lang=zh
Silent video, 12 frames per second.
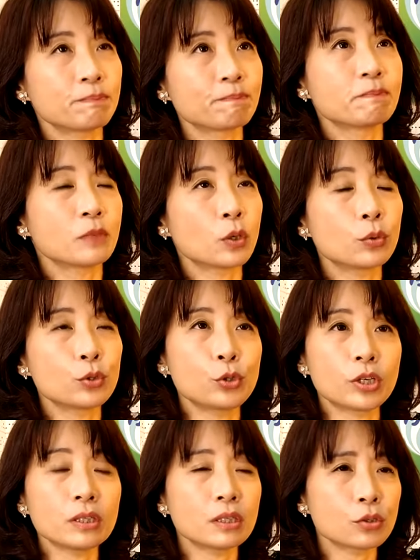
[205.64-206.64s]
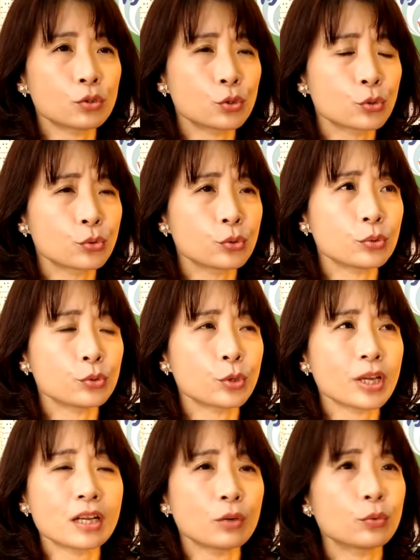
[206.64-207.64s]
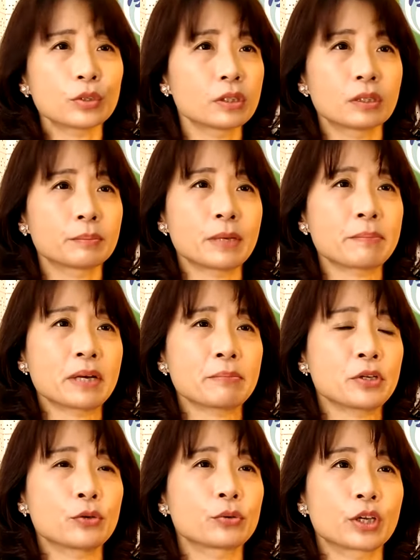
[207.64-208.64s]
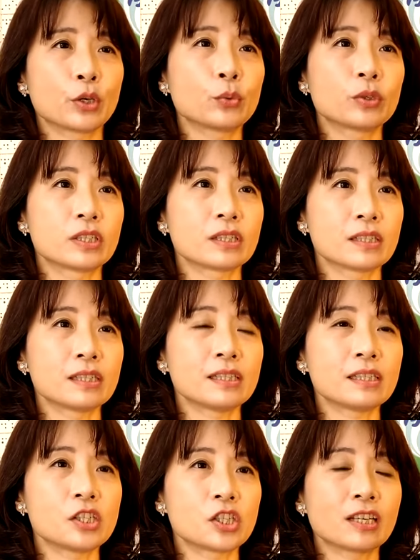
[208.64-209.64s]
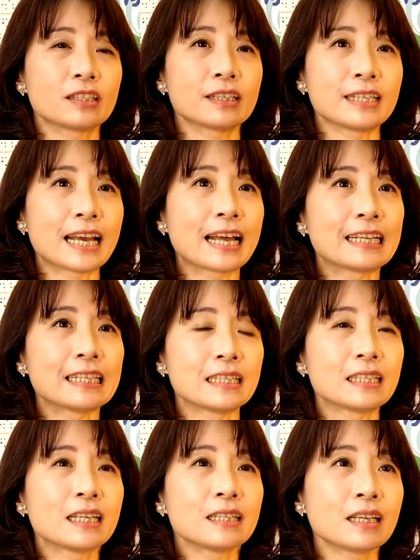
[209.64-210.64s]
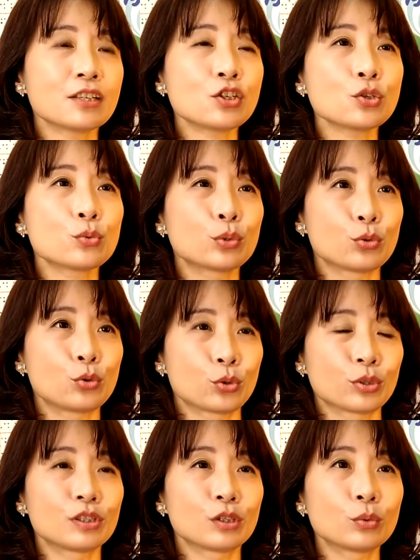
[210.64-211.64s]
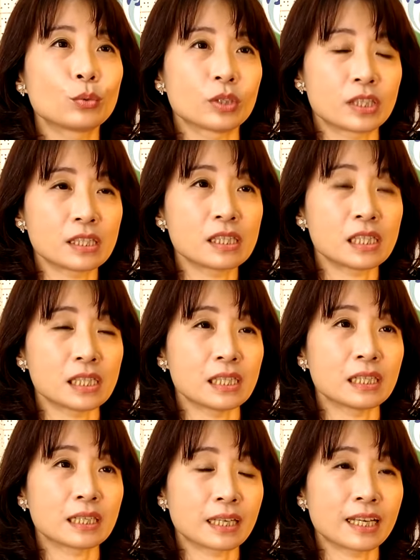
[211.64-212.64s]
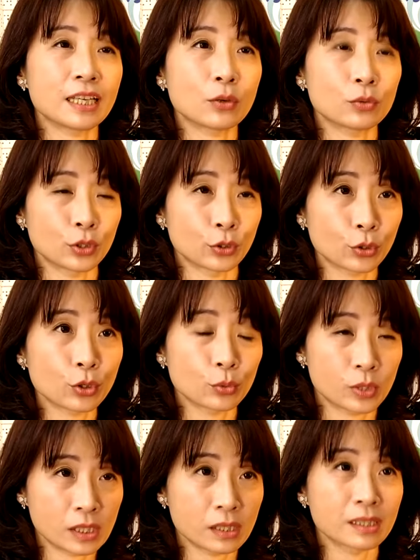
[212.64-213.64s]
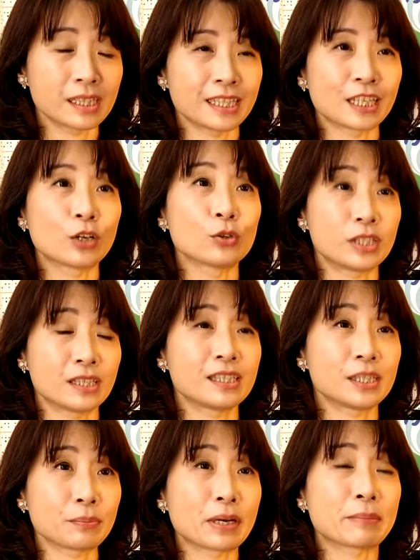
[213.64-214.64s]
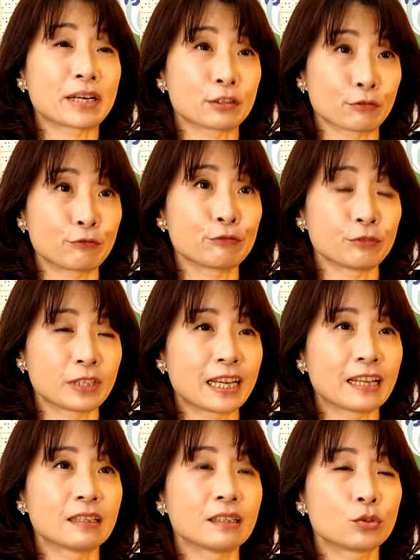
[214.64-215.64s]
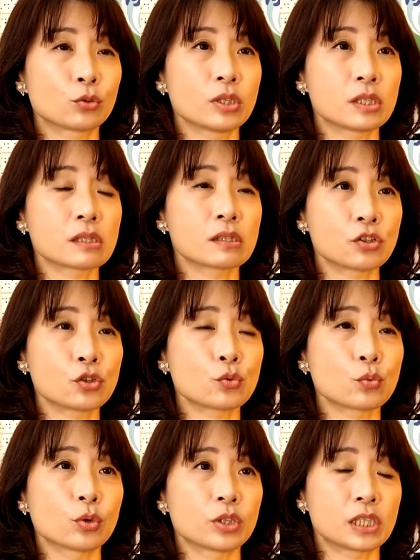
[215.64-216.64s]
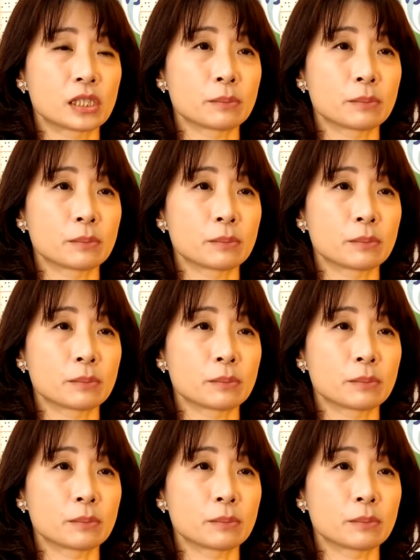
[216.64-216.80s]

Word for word: 嗯，我觉得，除虽然我的妈妈没有给我这个经济上的压力，但是我觉得我自己应该要能够自立，然后减轻妈妈的负担，所以这个是我